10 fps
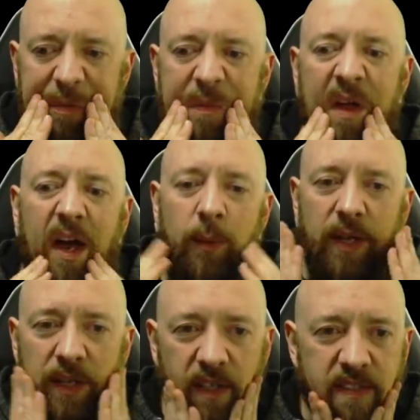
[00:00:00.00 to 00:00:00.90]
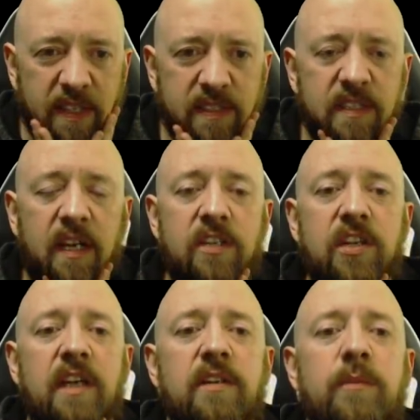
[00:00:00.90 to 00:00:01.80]
äh, aber das hat sich ja
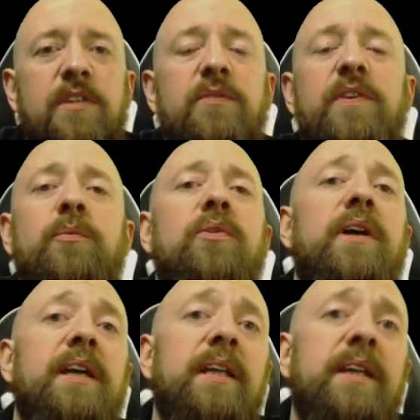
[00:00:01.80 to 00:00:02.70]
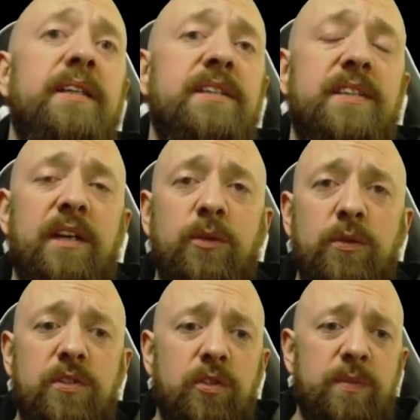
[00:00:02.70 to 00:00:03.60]
anscheinend Mitte Februar eh erledigt, da
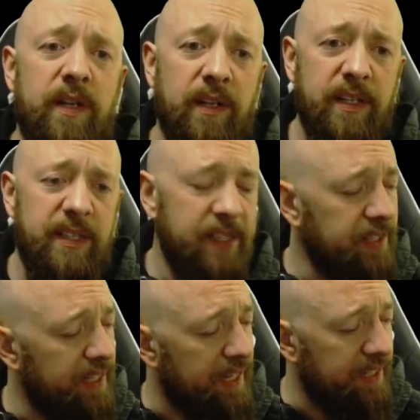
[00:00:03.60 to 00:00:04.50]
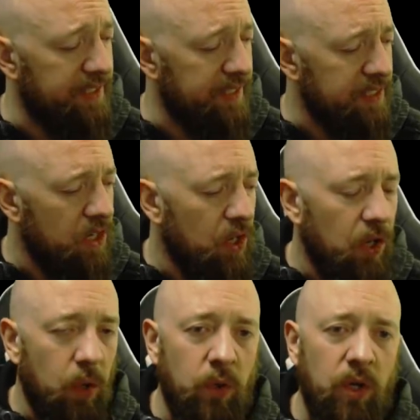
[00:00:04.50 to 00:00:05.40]
YouTube seine Richtlinien geändert hat
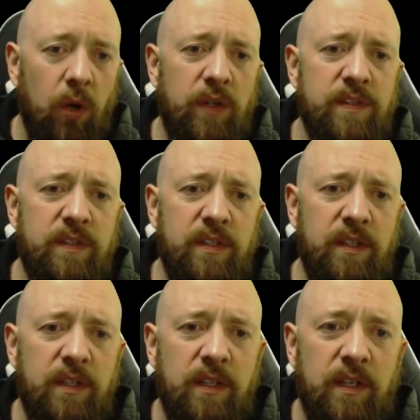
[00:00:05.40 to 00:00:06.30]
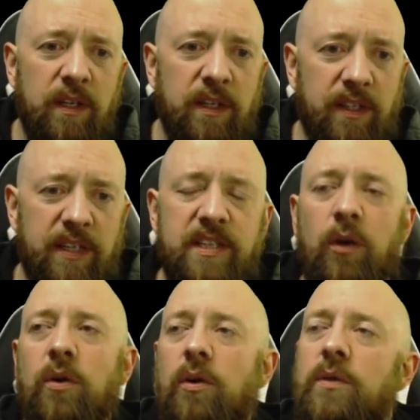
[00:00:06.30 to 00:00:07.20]
und Leute, die ich kann es ja
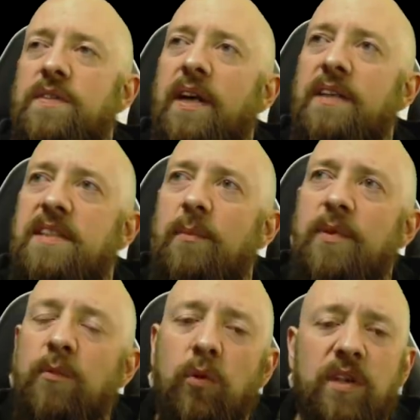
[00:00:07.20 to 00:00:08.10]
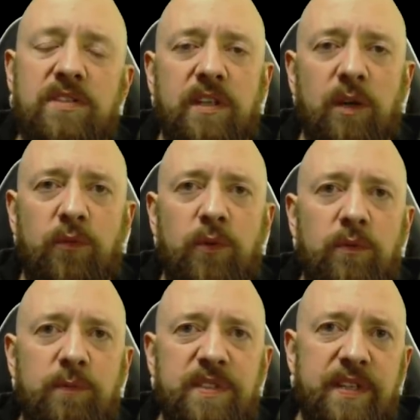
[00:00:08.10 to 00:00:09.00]
auch groß sagen, ich habe im Monat circa
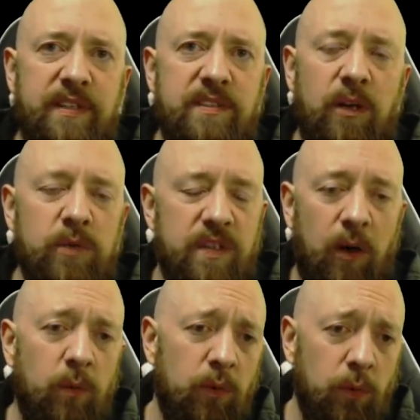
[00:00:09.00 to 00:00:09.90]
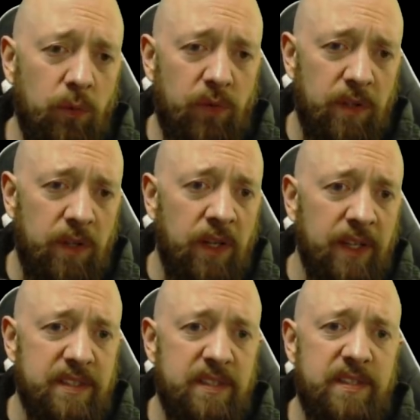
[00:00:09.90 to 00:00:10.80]
5.000 bis 6.000 Aufrufe.
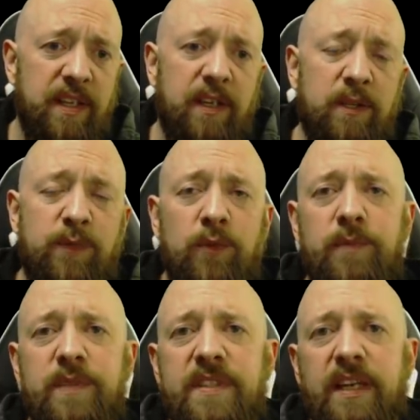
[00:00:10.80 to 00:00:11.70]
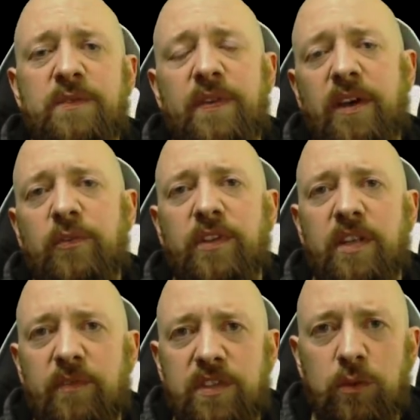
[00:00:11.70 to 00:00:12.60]
Das ist circa das 5- bis 6-fache von
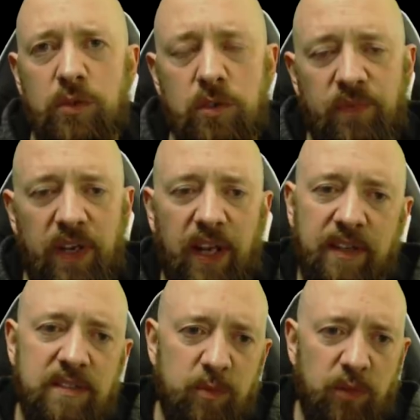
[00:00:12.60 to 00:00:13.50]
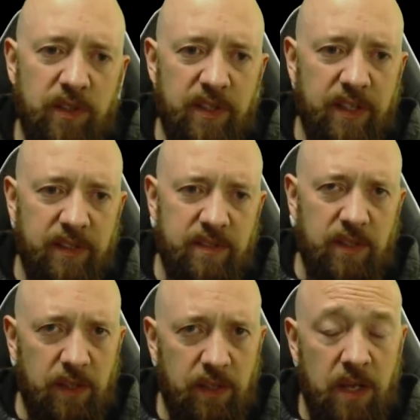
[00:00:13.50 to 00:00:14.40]
dem, was YouTube verlangt zu
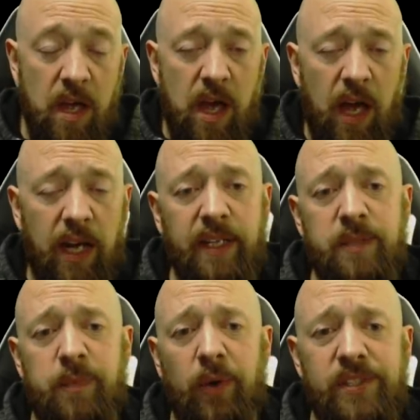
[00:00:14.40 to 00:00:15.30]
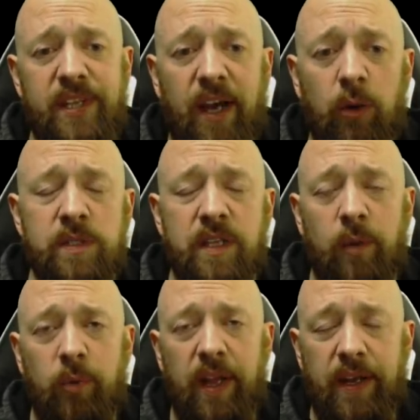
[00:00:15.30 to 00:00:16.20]
monetarisieren. Allerdings brauche ich 1.000
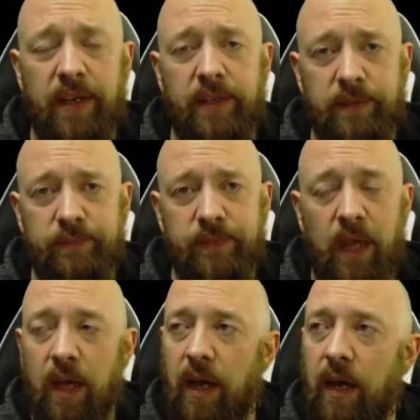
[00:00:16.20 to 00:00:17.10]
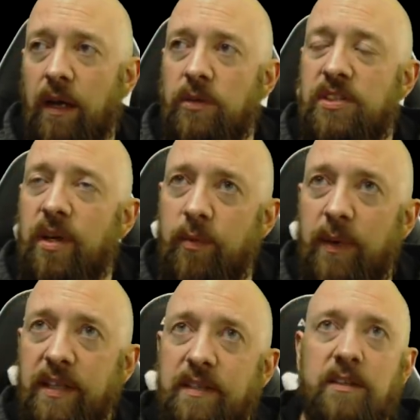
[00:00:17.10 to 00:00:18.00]
Abonnenten. Ja, und ich habe im
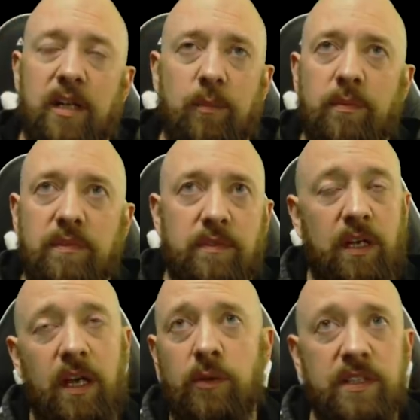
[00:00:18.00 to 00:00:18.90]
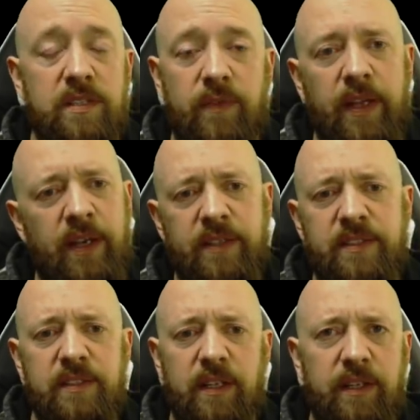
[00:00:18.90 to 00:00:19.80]
Moment, ich glaube,
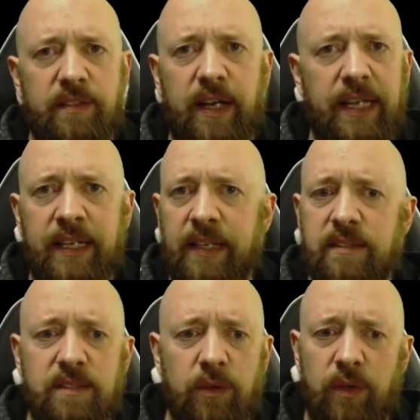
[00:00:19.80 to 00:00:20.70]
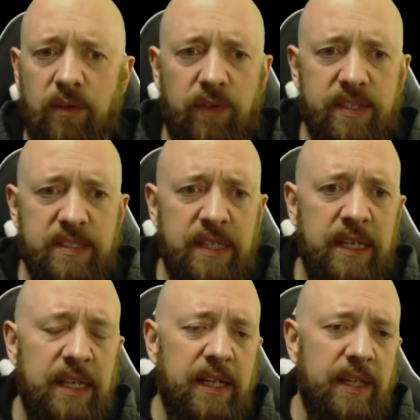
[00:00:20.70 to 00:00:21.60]
382, 383, so irgendwas.
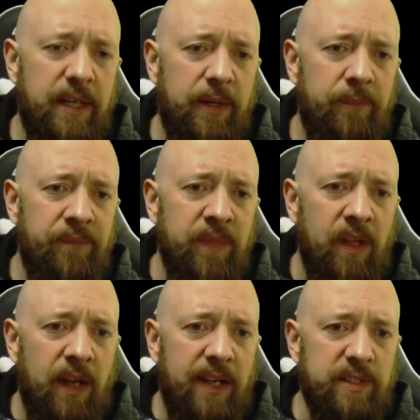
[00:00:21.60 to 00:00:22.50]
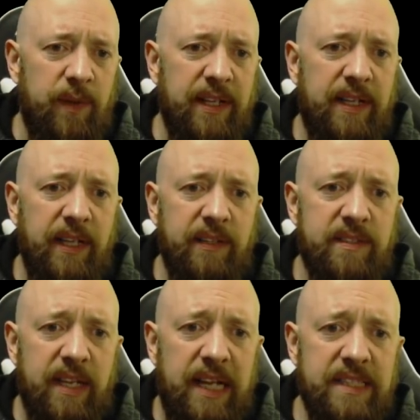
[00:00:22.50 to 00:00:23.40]
Äh, also meine
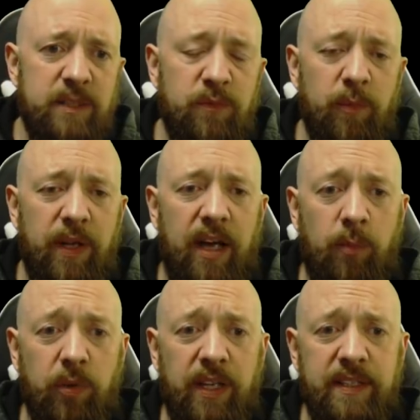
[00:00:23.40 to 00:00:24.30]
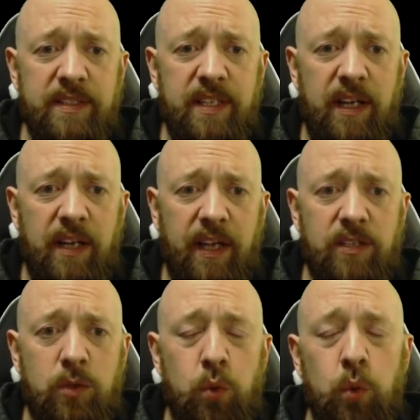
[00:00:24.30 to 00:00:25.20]
Klickzahlen sind für meine Abonnentenzahlen
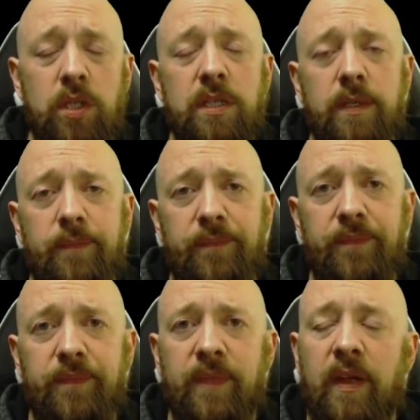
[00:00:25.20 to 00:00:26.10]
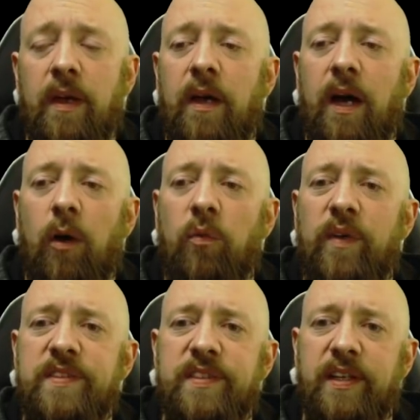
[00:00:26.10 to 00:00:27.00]
recht gut. Auch
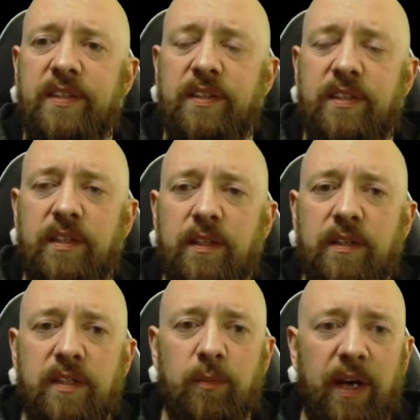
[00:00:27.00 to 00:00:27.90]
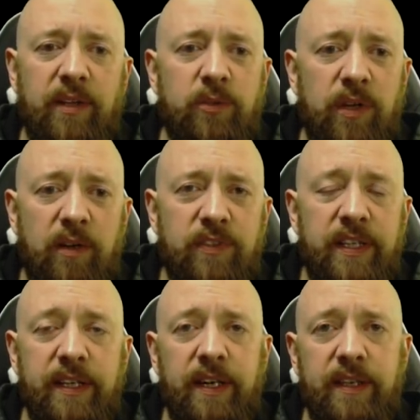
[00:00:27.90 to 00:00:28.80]
wenn es nicht die, die Minecraft-Liga